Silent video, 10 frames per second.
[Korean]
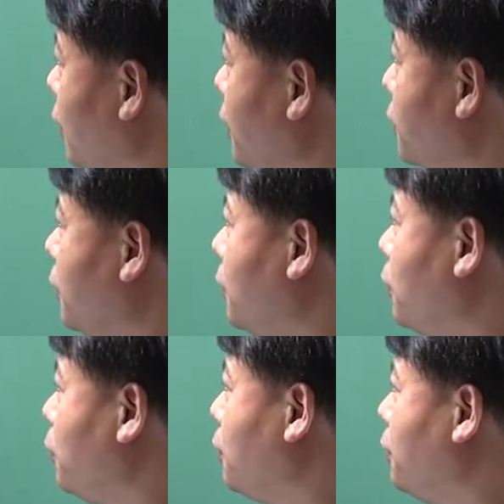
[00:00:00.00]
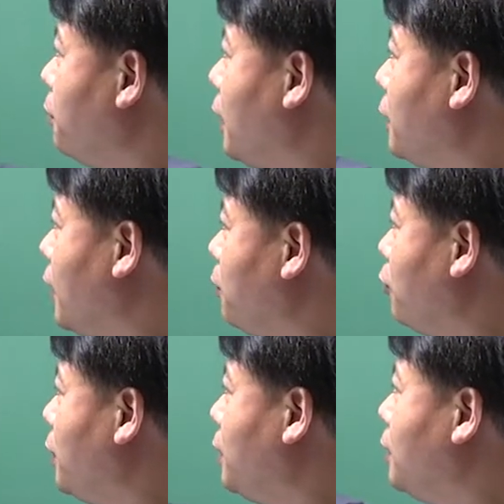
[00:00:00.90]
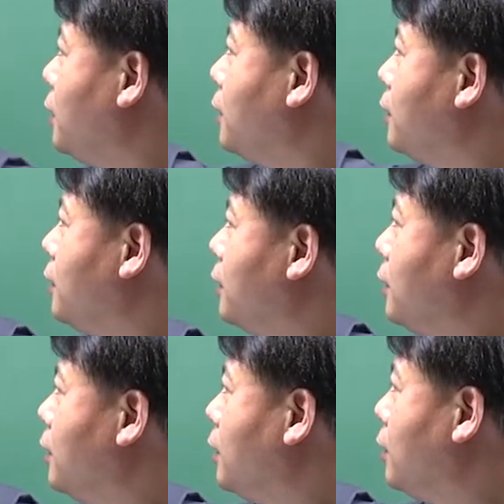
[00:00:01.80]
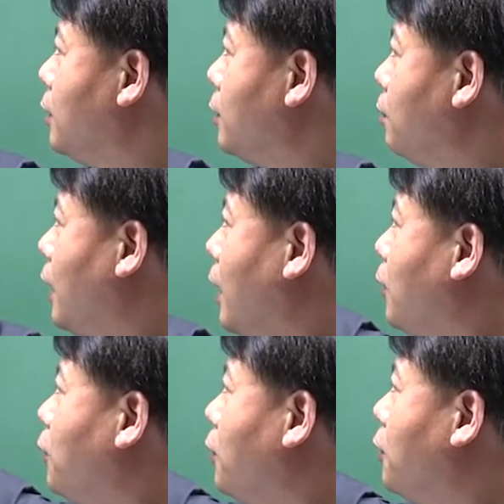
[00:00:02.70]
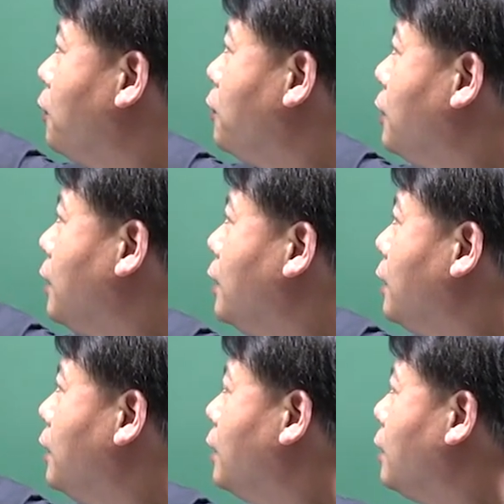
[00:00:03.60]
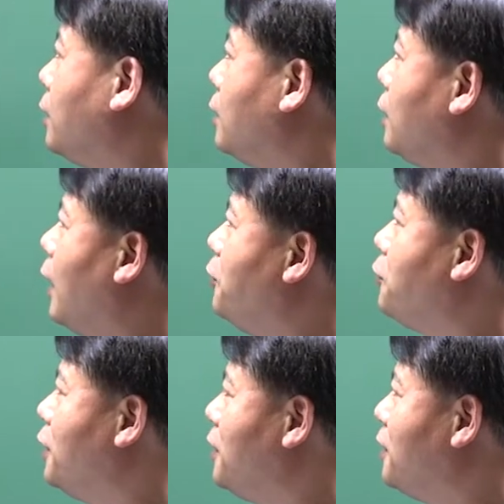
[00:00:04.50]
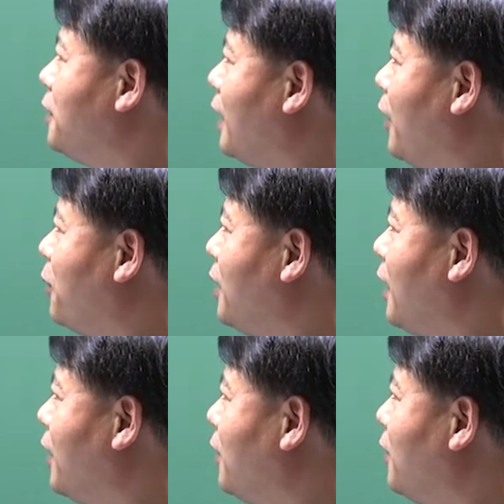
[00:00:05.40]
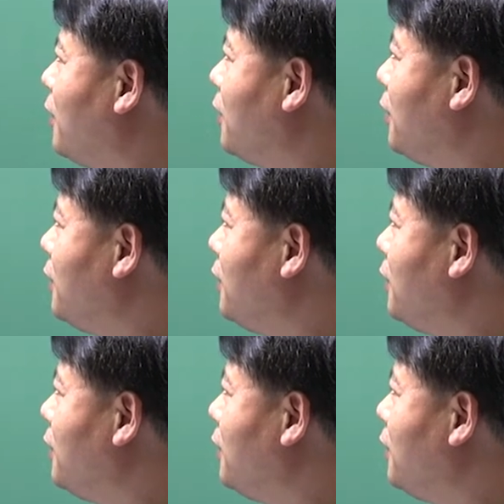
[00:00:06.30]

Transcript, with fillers: 그래서 이 그림만 딱 보면은 바로 여러분들이 어, 알수 있는 내용이네요.